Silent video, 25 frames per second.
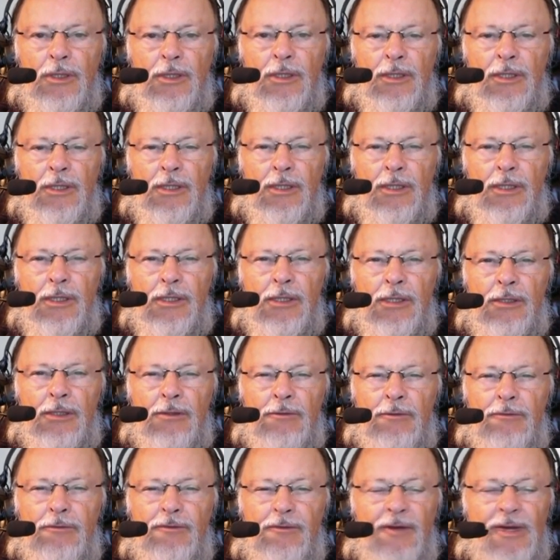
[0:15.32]
que
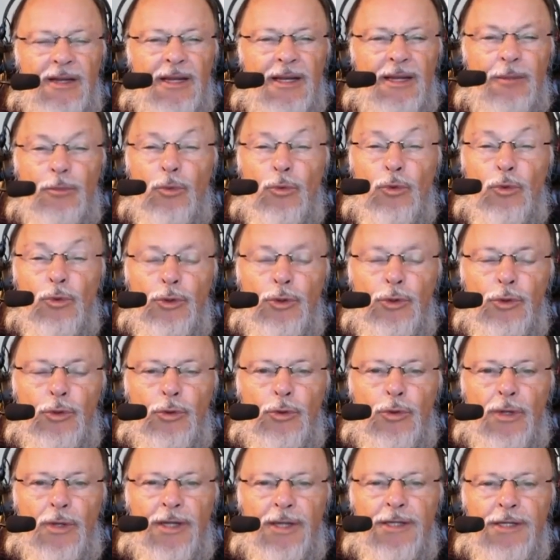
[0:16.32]
fala muito a
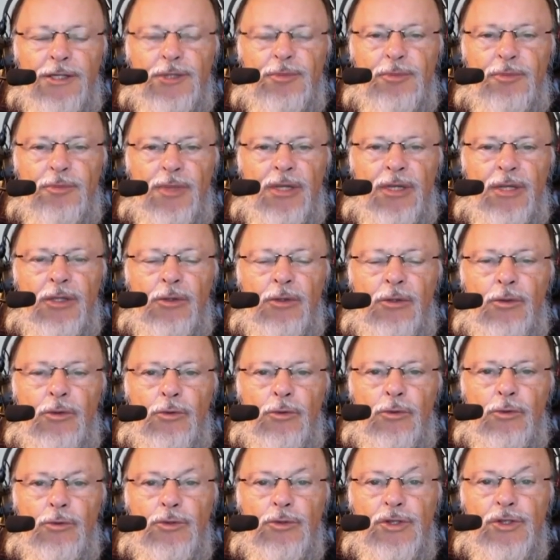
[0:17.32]
respeito
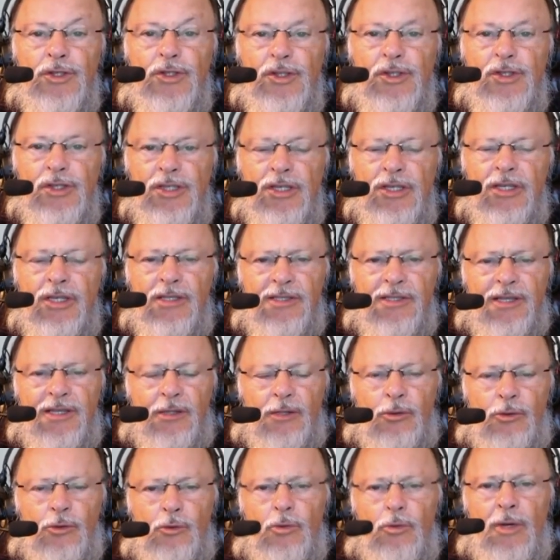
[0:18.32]
dos dias
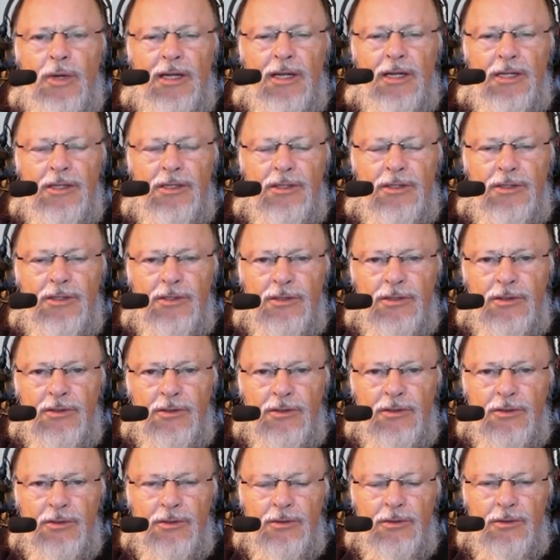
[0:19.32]
atuais.
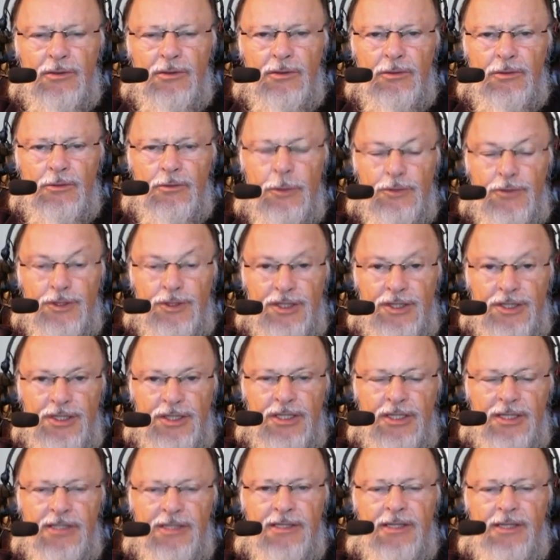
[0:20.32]
Os
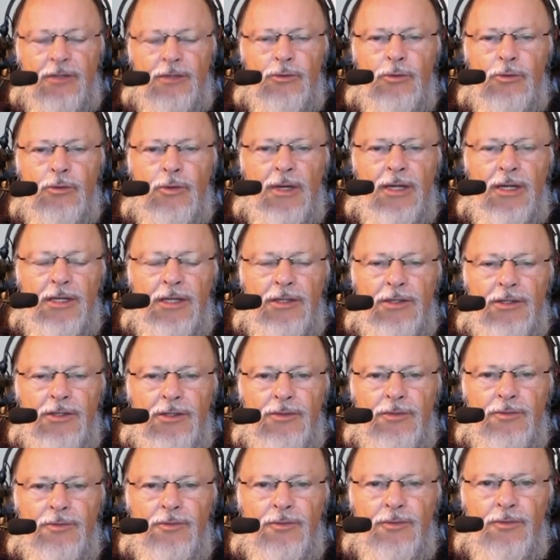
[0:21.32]
dias atuais.
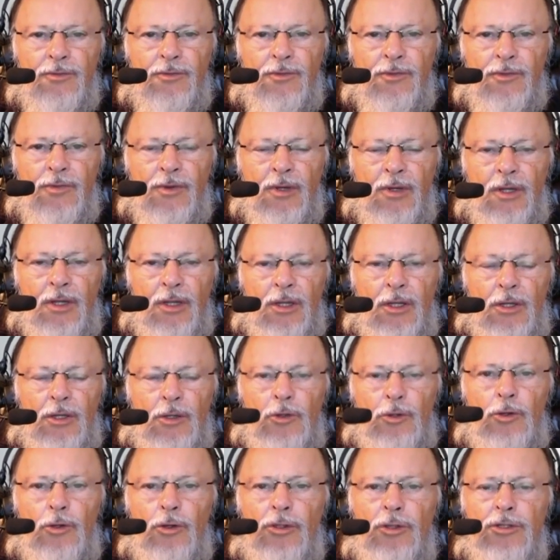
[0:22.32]

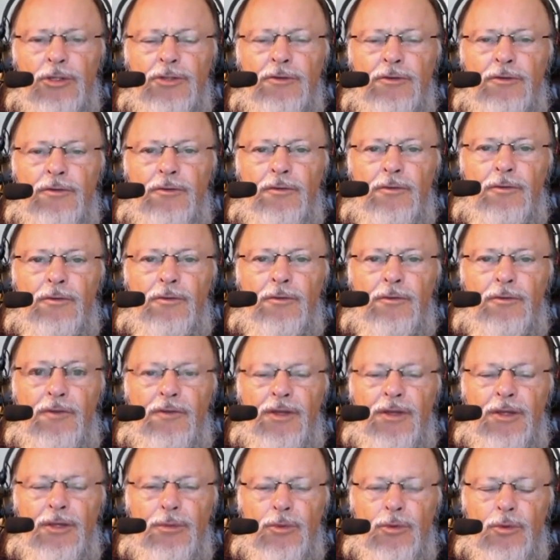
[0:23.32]
Nós
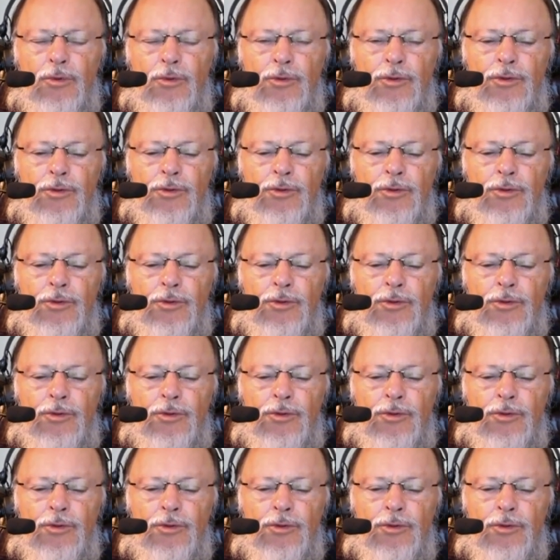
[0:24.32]
vimos